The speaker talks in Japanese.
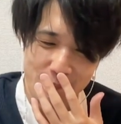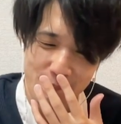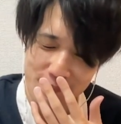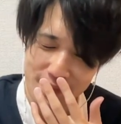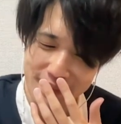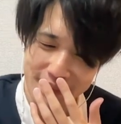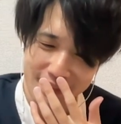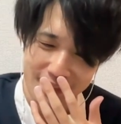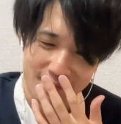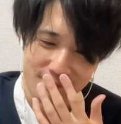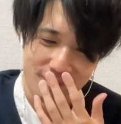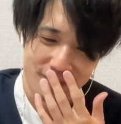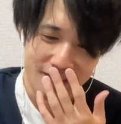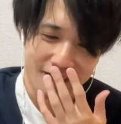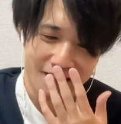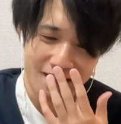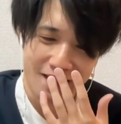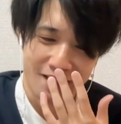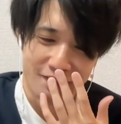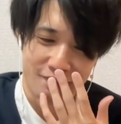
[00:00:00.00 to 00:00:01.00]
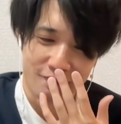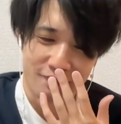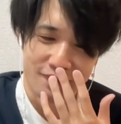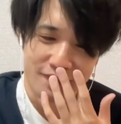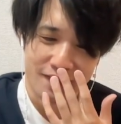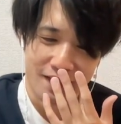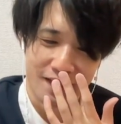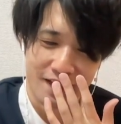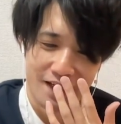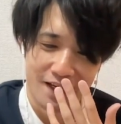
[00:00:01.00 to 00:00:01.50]
まだからまだかなと思っ
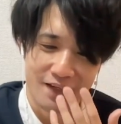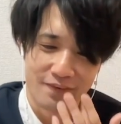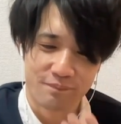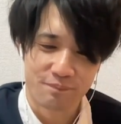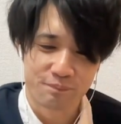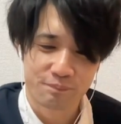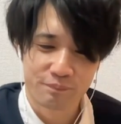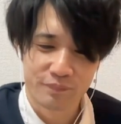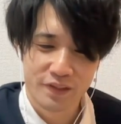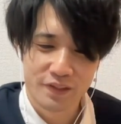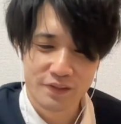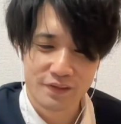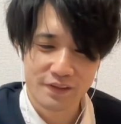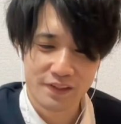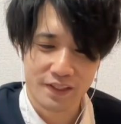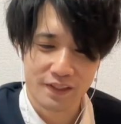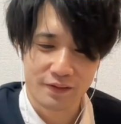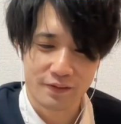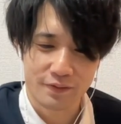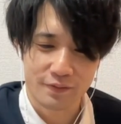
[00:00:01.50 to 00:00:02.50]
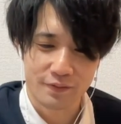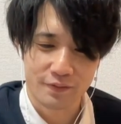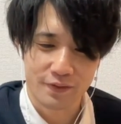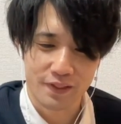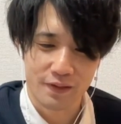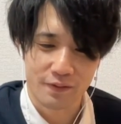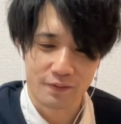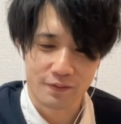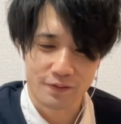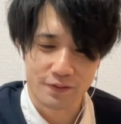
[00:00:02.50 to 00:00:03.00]
てて。はい。それでは、
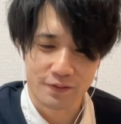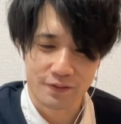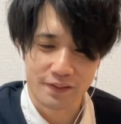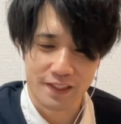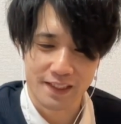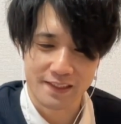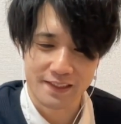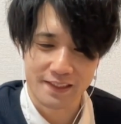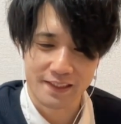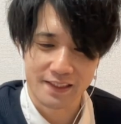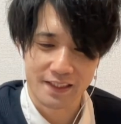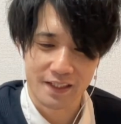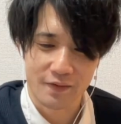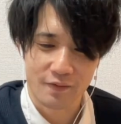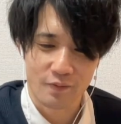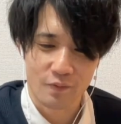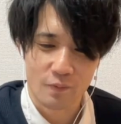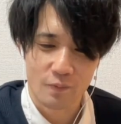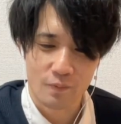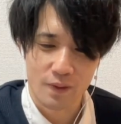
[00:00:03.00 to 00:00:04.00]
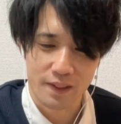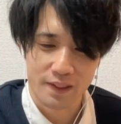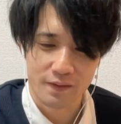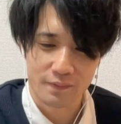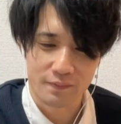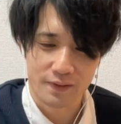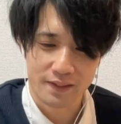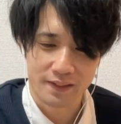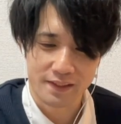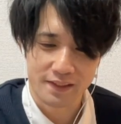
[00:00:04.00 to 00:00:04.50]
クリア報酬、開催権、
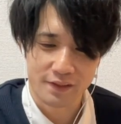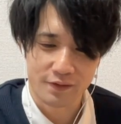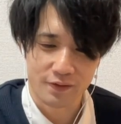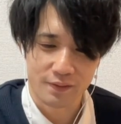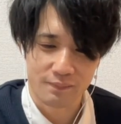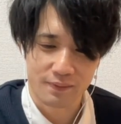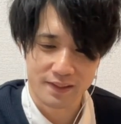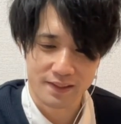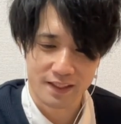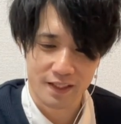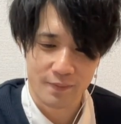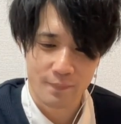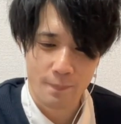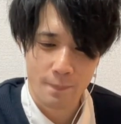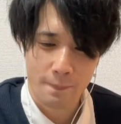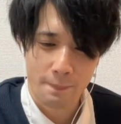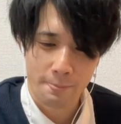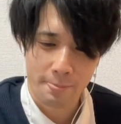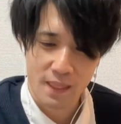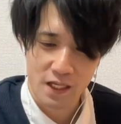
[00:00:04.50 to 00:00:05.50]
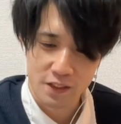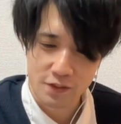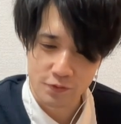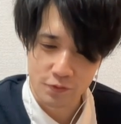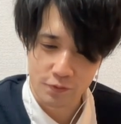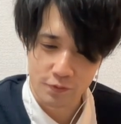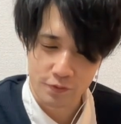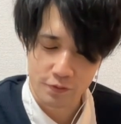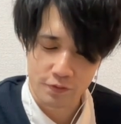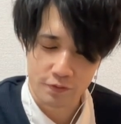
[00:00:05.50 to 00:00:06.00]
ファイナルファンタジーコラボガチャ、
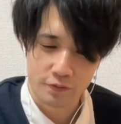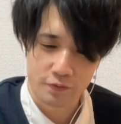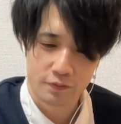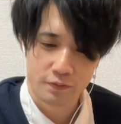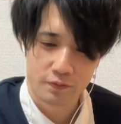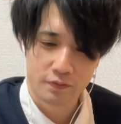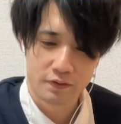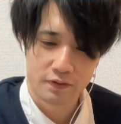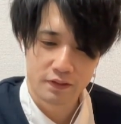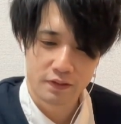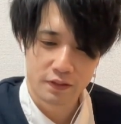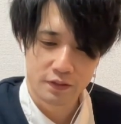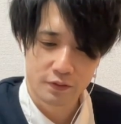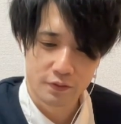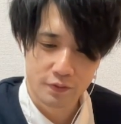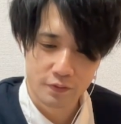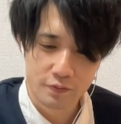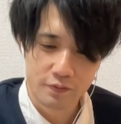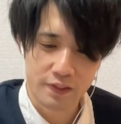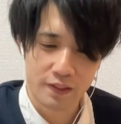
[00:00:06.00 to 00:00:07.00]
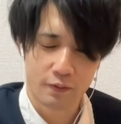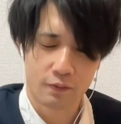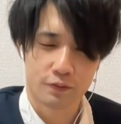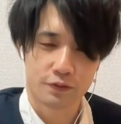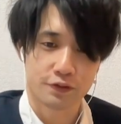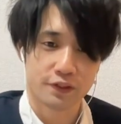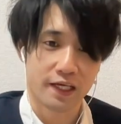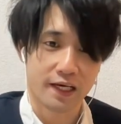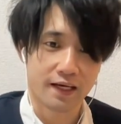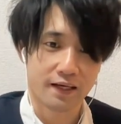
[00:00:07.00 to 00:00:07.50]
上級、クリア報
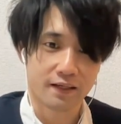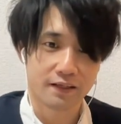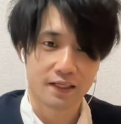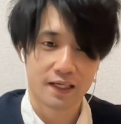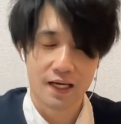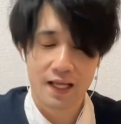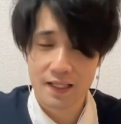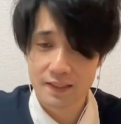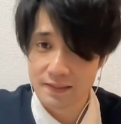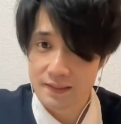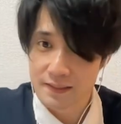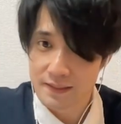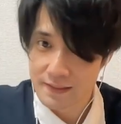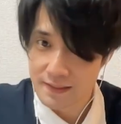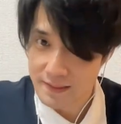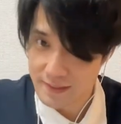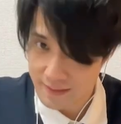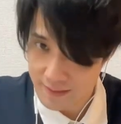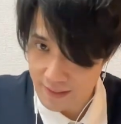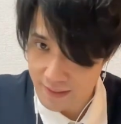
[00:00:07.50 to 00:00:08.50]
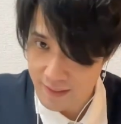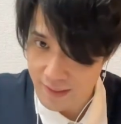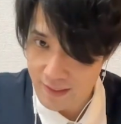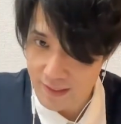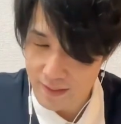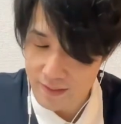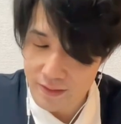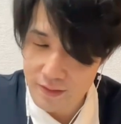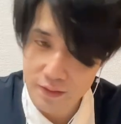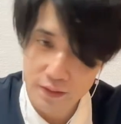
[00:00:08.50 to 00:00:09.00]
酬だけからダイヤ
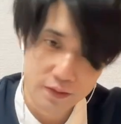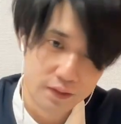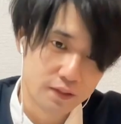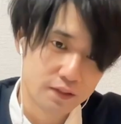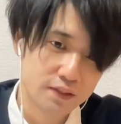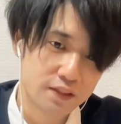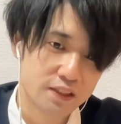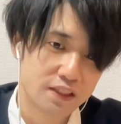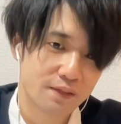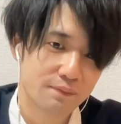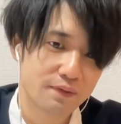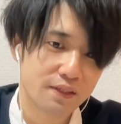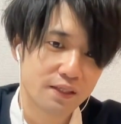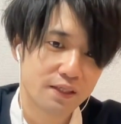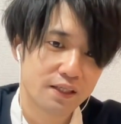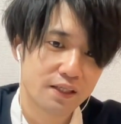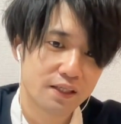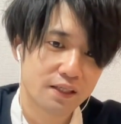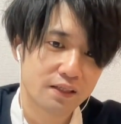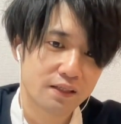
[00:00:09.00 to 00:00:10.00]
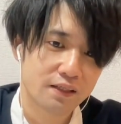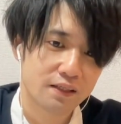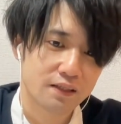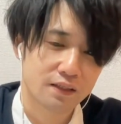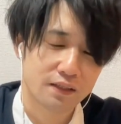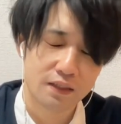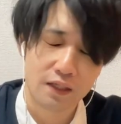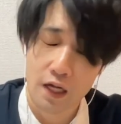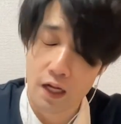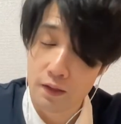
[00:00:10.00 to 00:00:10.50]
が。ちなみに、
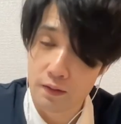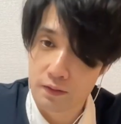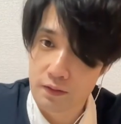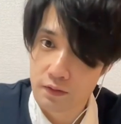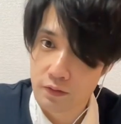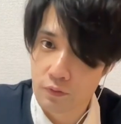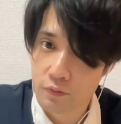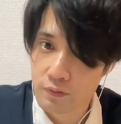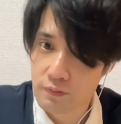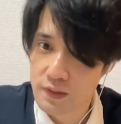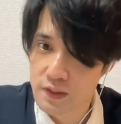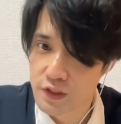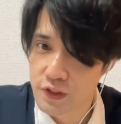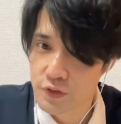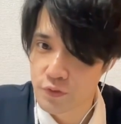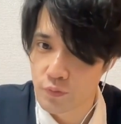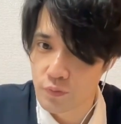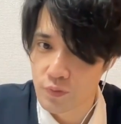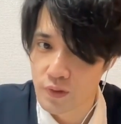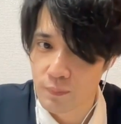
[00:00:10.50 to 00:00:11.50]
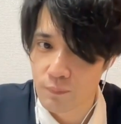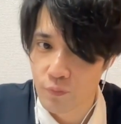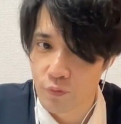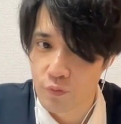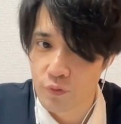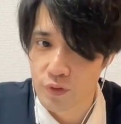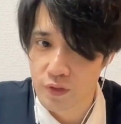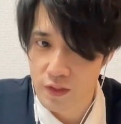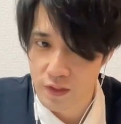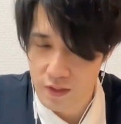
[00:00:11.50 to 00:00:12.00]
あ、これは指導で
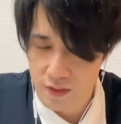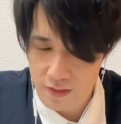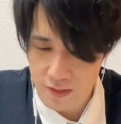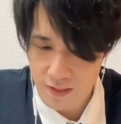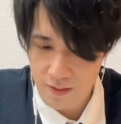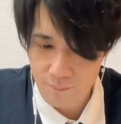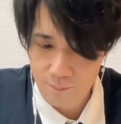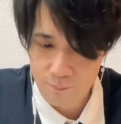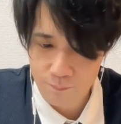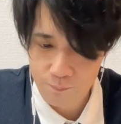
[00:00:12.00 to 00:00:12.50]
もいいんやで。